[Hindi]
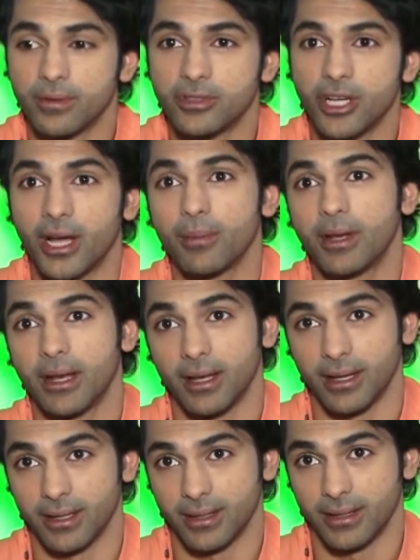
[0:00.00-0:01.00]
चार महीने
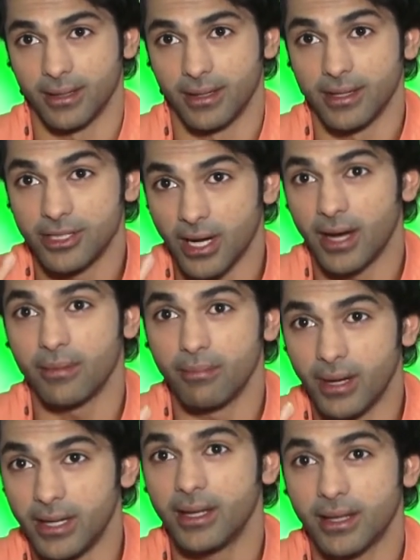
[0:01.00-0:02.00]
लगाए चार
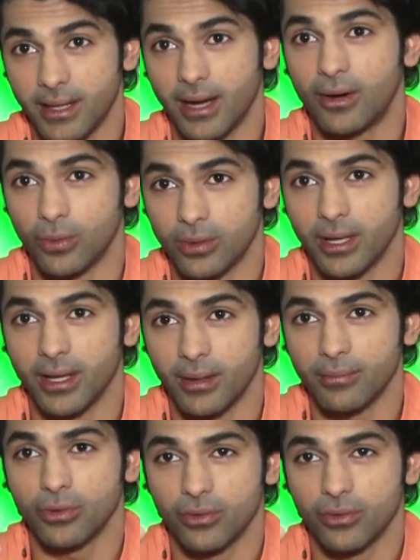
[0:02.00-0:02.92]
महीने क्या होता है हम